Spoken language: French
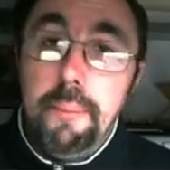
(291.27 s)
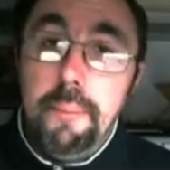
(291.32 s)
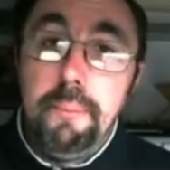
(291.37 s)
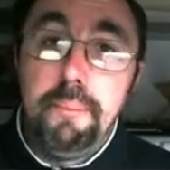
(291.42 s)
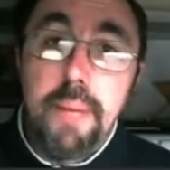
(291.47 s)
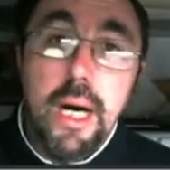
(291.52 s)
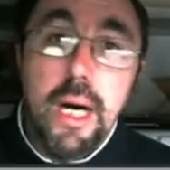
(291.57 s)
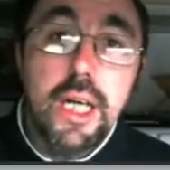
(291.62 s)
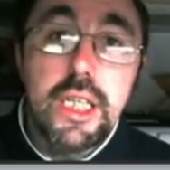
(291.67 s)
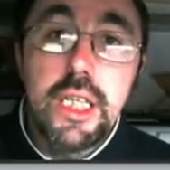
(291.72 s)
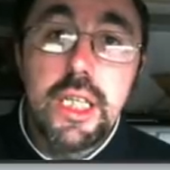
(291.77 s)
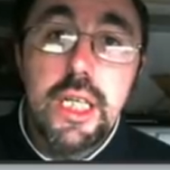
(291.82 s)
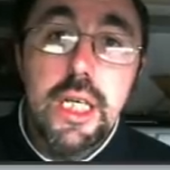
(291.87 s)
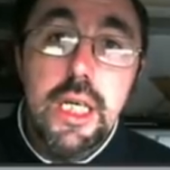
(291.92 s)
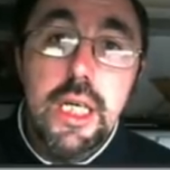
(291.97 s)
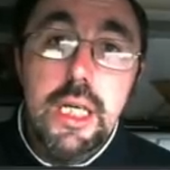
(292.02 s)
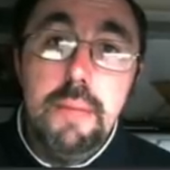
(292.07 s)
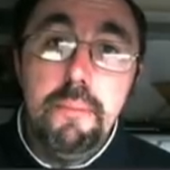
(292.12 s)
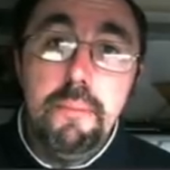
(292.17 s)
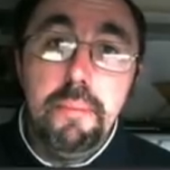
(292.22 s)
par
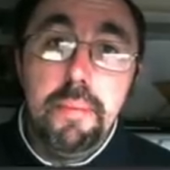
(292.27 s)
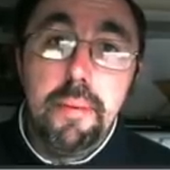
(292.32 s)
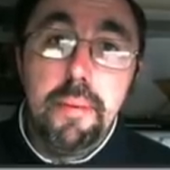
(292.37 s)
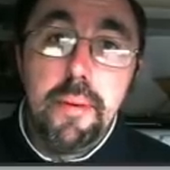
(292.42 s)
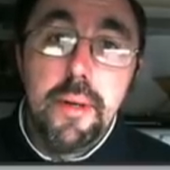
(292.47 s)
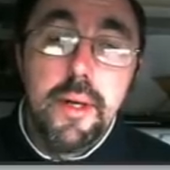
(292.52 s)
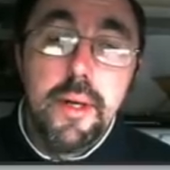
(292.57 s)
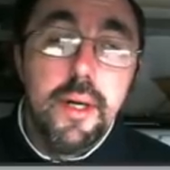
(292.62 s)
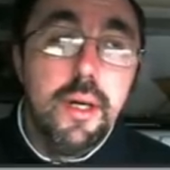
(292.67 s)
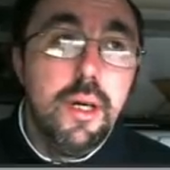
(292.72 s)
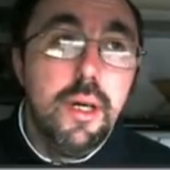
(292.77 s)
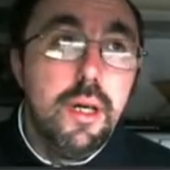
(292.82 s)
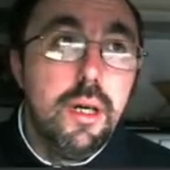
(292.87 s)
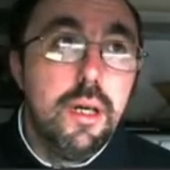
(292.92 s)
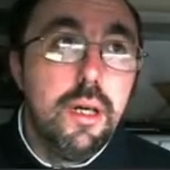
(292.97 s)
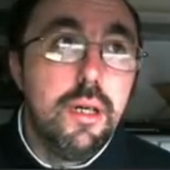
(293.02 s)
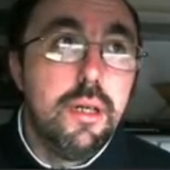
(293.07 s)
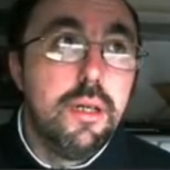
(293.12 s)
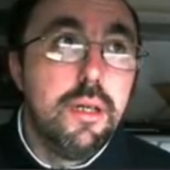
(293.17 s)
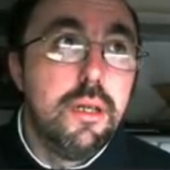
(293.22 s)
GIMP,
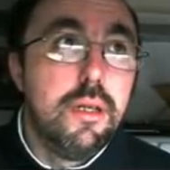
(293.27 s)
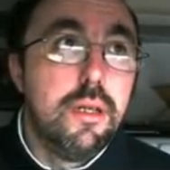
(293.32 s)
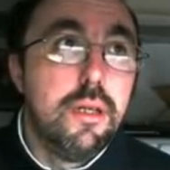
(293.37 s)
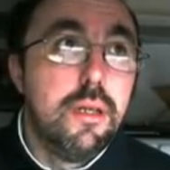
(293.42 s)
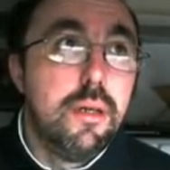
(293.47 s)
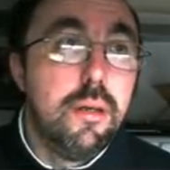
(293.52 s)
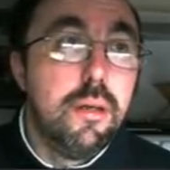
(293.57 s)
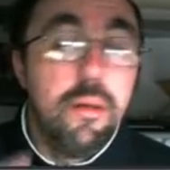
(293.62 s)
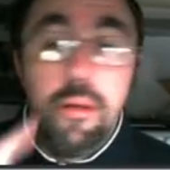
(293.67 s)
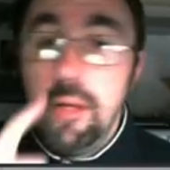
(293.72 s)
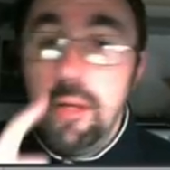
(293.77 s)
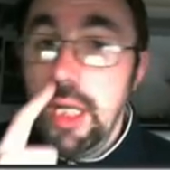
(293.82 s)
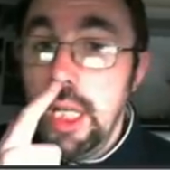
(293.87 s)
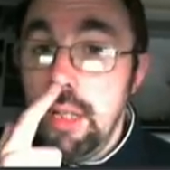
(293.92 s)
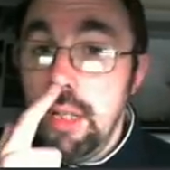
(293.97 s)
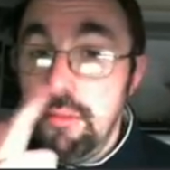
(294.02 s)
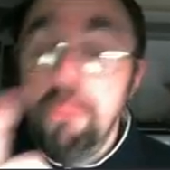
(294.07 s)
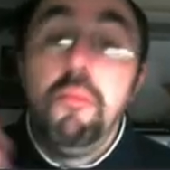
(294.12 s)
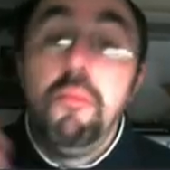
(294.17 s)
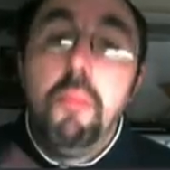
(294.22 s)
euh,
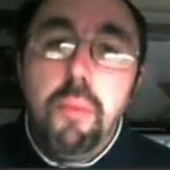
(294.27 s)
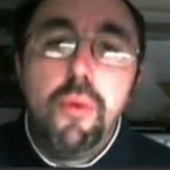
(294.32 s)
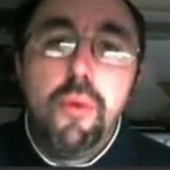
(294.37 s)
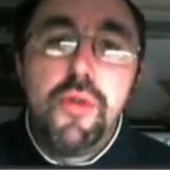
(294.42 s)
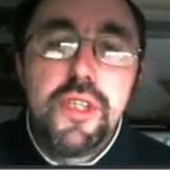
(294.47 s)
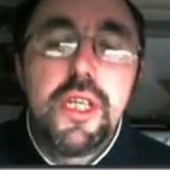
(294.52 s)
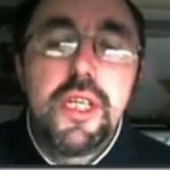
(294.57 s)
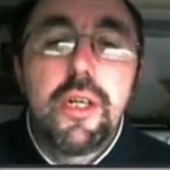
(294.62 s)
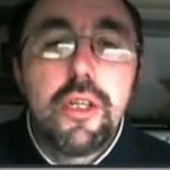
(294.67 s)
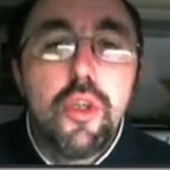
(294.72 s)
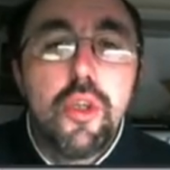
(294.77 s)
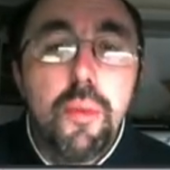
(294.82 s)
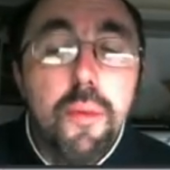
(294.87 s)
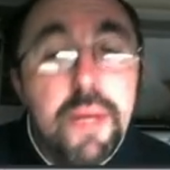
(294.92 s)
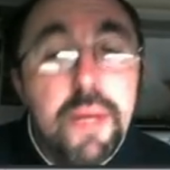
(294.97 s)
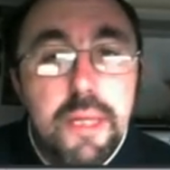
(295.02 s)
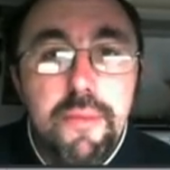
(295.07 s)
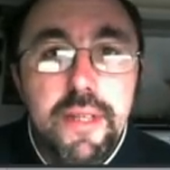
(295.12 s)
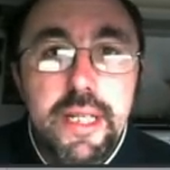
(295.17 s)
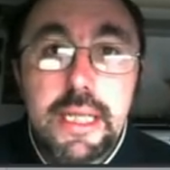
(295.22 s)
c'était que les deux premiers
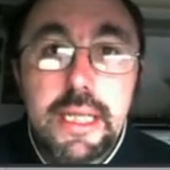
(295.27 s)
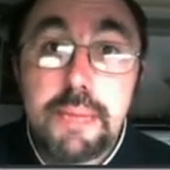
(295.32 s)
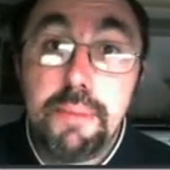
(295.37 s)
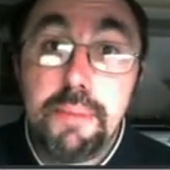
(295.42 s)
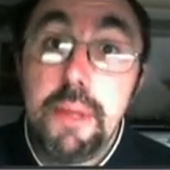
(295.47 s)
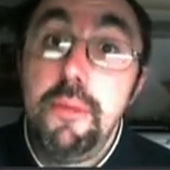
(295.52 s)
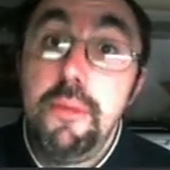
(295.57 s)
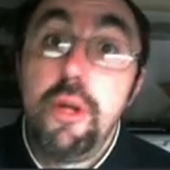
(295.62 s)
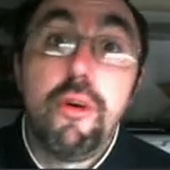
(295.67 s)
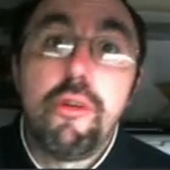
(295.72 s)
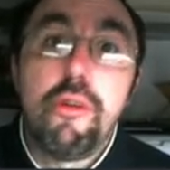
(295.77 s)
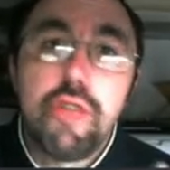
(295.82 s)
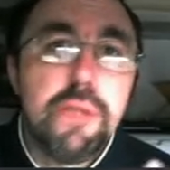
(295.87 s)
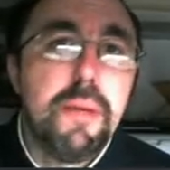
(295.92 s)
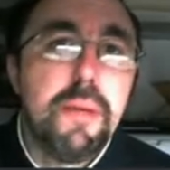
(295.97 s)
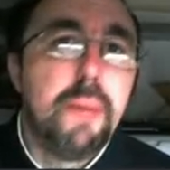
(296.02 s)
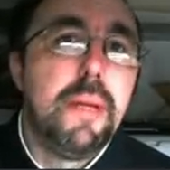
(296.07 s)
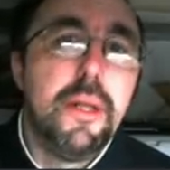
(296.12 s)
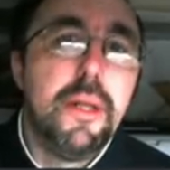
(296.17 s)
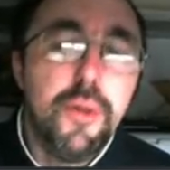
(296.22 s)
qui viennent à l'esprit, mais il y a aussi
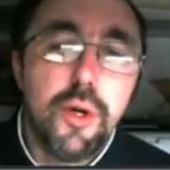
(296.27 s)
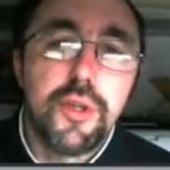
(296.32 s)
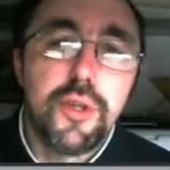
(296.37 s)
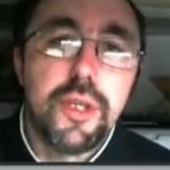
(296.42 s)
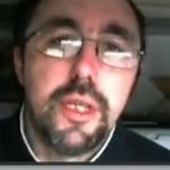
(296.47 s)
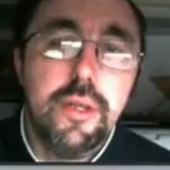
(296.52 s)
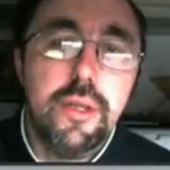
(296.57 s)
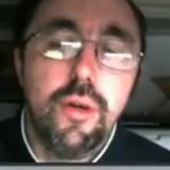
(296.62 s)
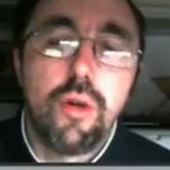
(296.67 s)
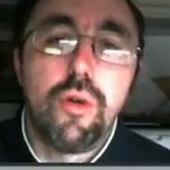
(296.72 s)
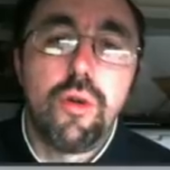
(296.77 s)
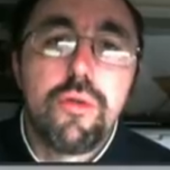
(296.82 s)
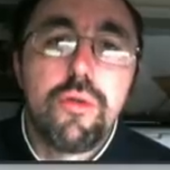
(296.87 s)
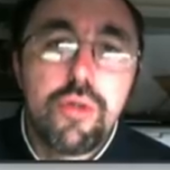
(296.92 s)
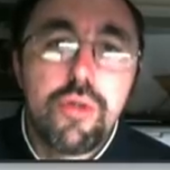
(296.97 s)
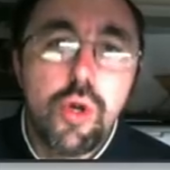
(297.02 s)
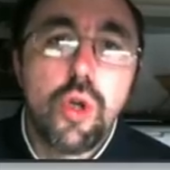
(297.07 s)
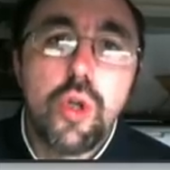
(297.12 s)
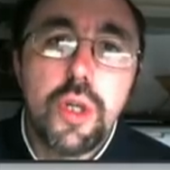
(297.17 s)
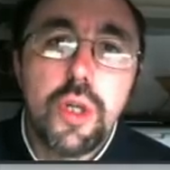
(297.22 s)
pas mal d'autres qui
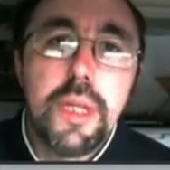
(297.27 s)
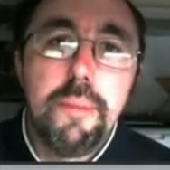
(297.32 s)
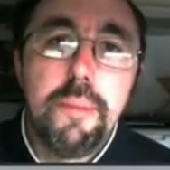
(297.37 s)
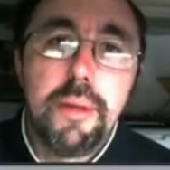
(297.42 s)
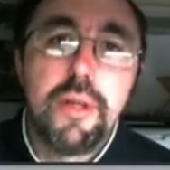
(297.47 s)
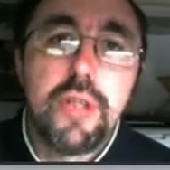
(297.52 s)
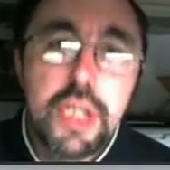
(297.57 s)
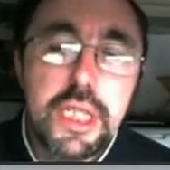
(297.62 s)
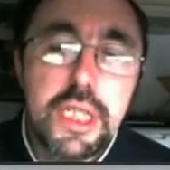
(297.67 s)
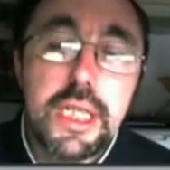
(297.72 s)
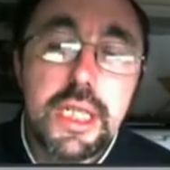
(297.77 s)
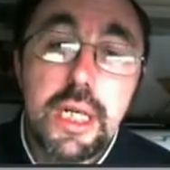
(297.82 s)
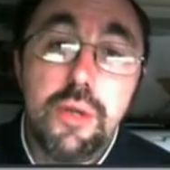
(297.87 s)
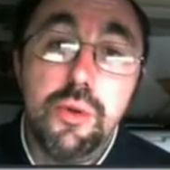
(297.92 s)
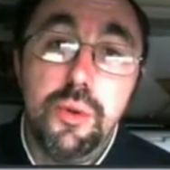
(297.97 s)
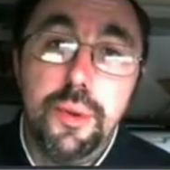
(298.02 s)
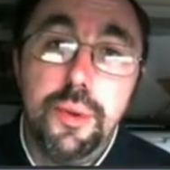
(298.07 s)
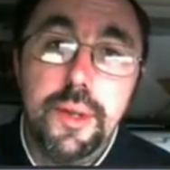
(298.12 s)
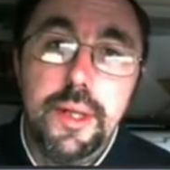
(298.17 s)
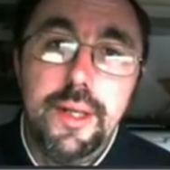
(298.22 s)
sont encore dépendants de
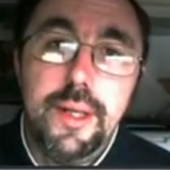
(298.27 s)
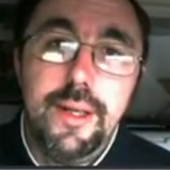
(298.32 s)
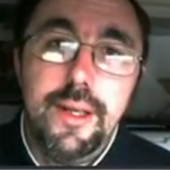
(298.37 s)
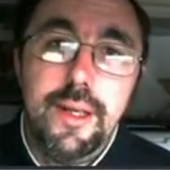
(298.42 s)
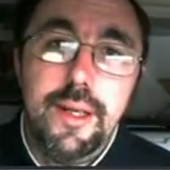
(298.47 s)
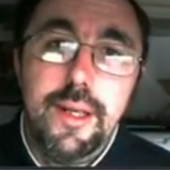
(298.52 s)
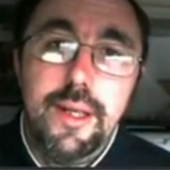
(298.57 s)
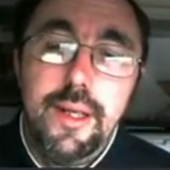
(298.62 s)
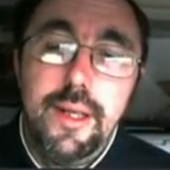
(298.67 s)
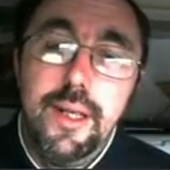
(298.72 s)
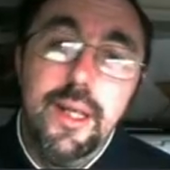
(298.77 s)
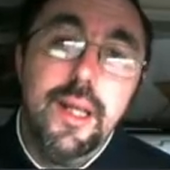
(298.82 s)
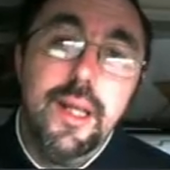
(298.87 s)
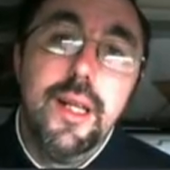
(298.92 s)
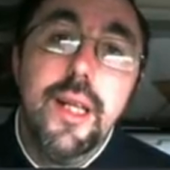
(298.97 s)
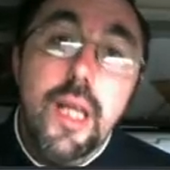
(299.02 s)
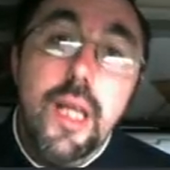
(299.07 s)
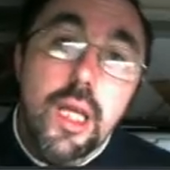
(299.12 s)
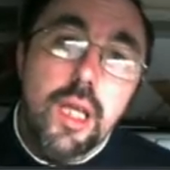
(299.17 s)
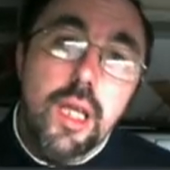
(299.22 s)
GTK2.
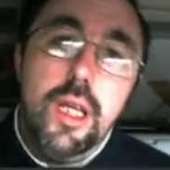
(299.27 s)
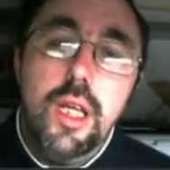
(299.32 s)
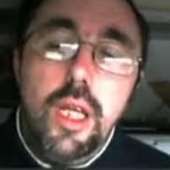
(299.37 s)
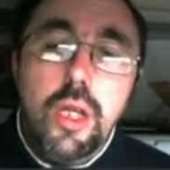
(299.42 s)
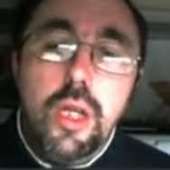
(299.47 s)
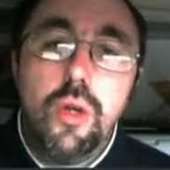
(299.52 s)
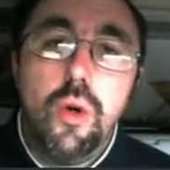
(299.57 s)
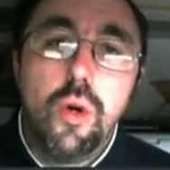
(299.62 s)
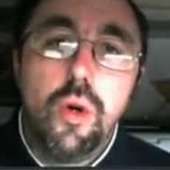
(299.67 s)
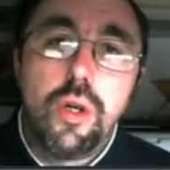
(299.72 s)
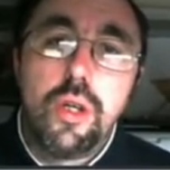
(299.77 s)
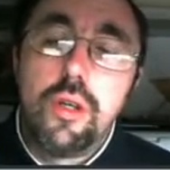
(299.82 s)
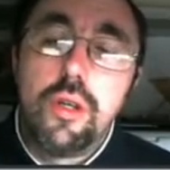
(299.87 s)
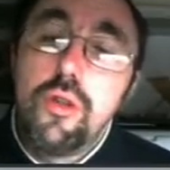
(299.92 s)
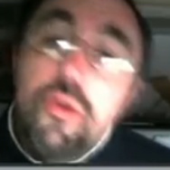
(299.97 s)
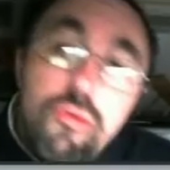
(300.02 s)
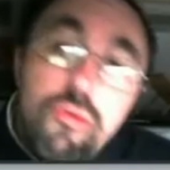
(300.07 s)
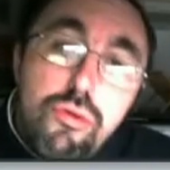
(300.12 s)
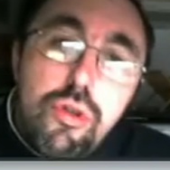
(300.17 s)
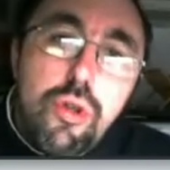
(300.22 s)
Donc
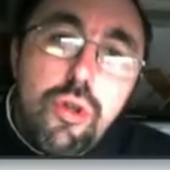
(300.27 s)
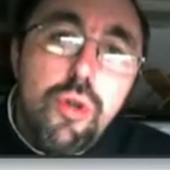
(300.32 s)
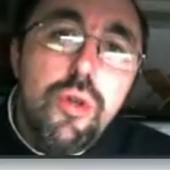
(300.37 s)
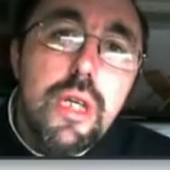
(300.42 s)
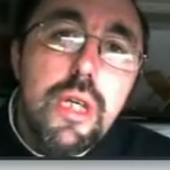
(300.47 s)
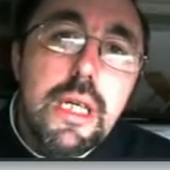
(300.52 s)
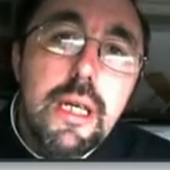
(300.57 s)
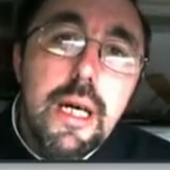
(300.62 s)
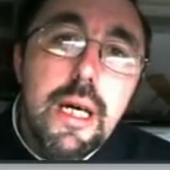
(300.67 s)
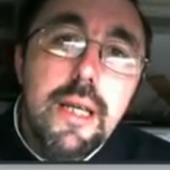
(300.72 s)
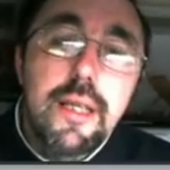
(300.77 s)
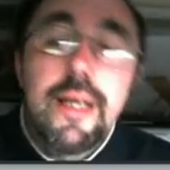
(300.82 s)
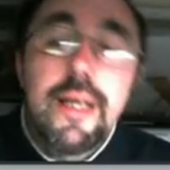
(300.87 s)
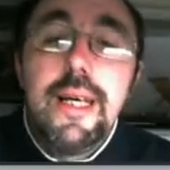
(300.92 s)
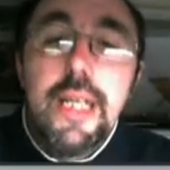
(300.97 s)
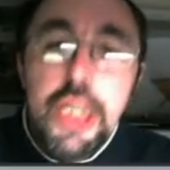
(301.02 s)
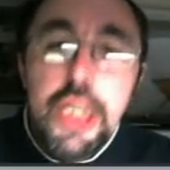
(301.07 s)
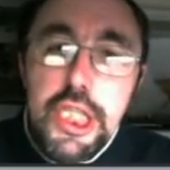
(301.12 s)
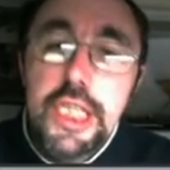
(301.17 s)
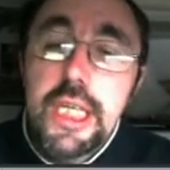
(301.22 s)
QT4
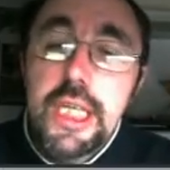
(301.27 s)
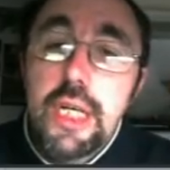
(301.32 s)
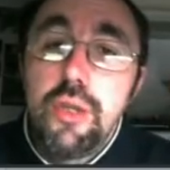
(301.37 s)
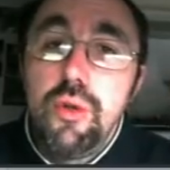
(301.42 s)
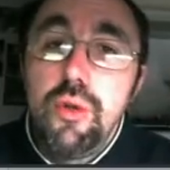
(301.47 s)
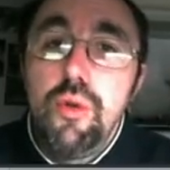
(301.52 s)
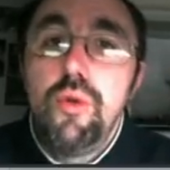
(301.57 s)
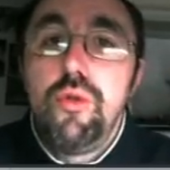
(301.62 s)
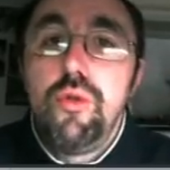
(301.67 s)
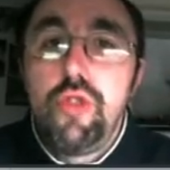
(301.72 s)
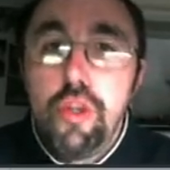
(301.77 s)
et GTK2, je